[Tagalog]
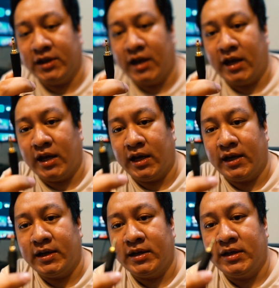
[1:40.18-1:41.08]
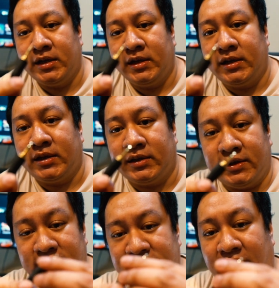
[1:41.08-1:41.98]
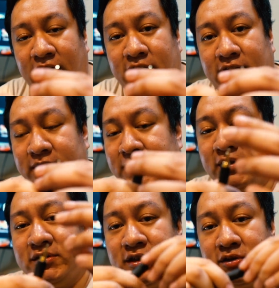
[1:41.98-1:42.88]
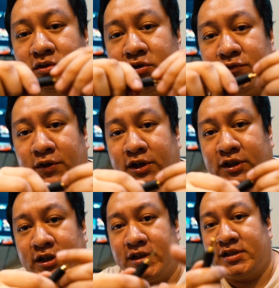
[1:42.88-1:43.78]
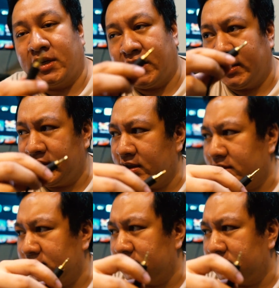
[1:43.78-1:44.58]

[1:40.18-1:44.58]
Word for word: na na jack at meron din tong converter sa I think